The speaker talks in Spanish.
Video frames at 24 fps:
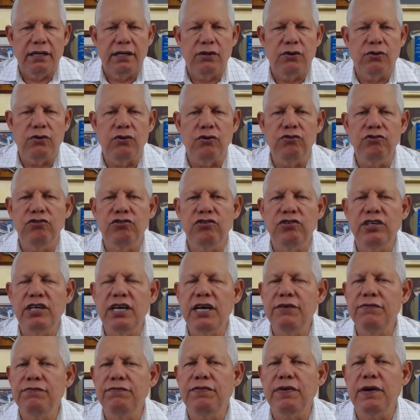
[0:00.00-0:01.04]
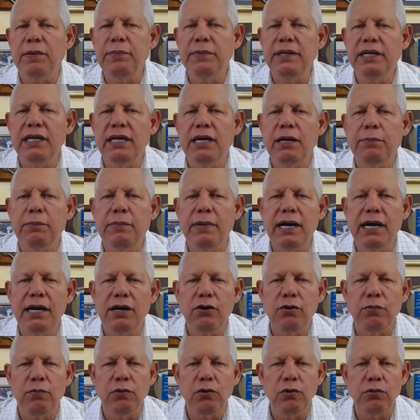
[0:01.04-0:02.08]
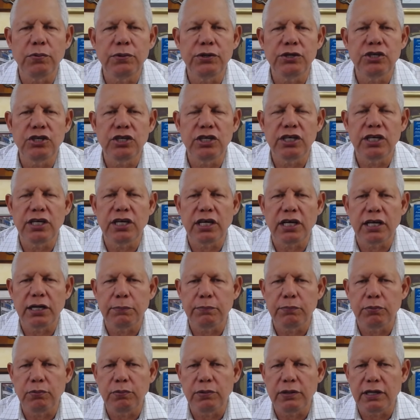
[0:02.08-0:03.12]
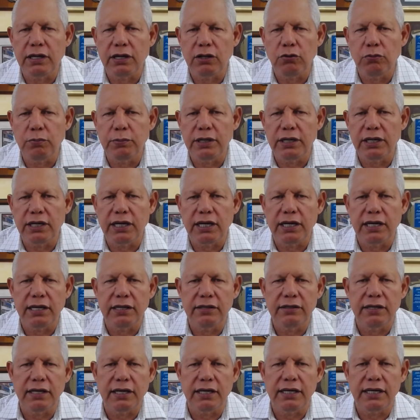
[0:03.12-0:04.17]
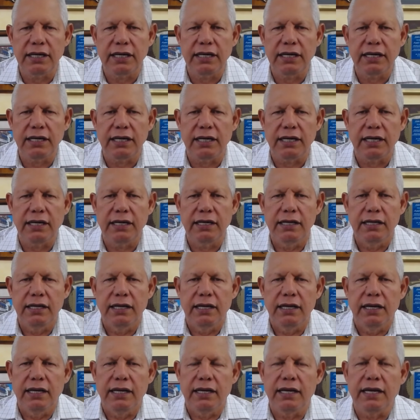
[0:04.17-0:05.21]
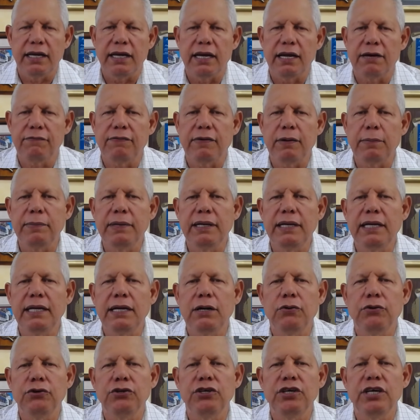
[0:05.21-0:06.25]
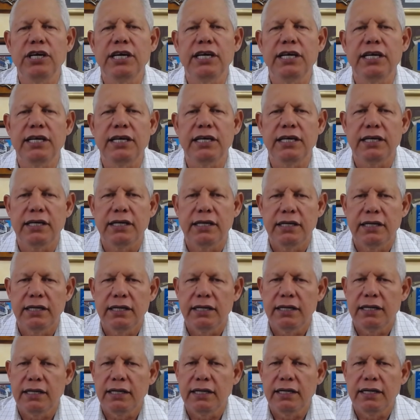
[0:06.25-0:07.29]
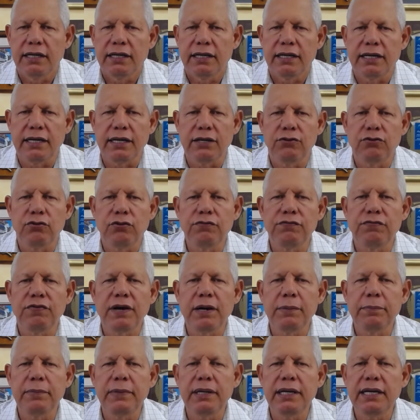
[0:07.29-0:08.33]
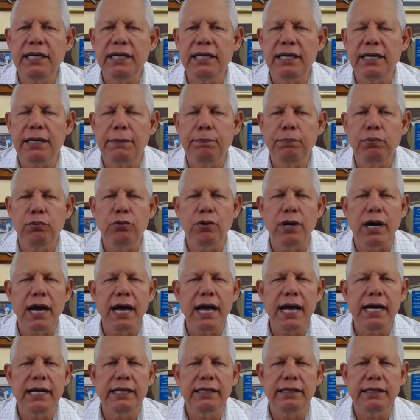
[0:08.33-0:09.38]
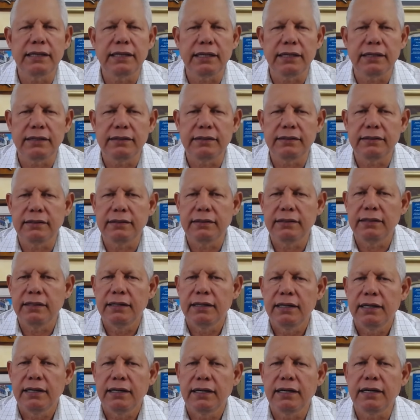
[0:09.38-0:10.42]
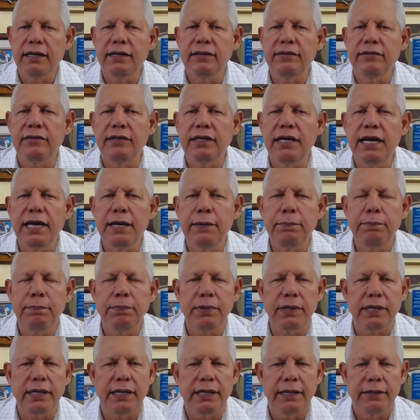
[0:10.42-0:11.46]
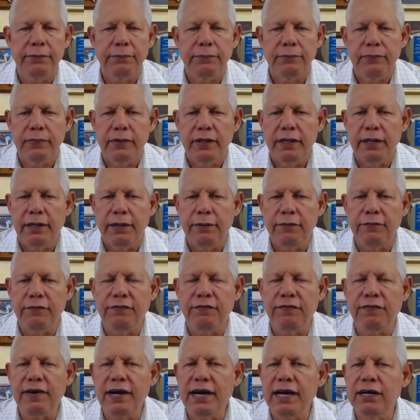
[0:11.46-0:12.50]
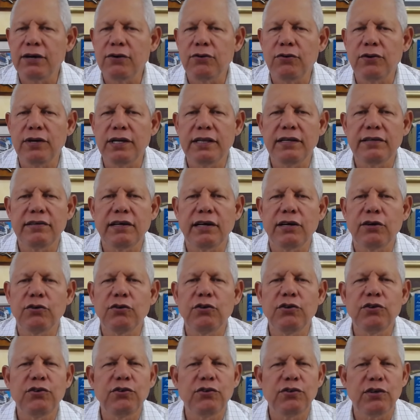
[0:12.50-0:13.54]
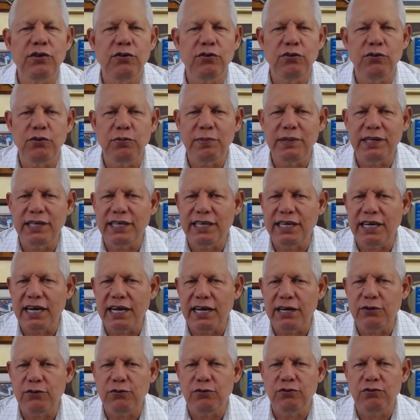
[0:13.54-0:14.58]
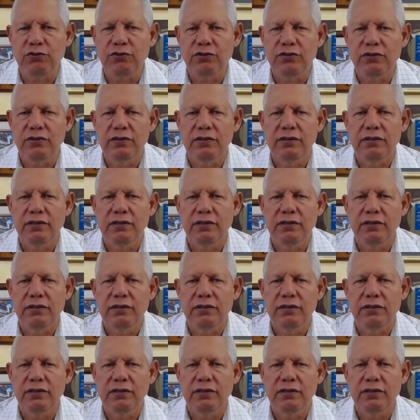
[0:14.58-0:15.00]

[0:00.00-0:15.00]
con 100 familias más como los Vicini, la República Dominicana se arregla, que la familia Oyer, que son familias pujantes que siempre van con el desarrollo de los dominicanos.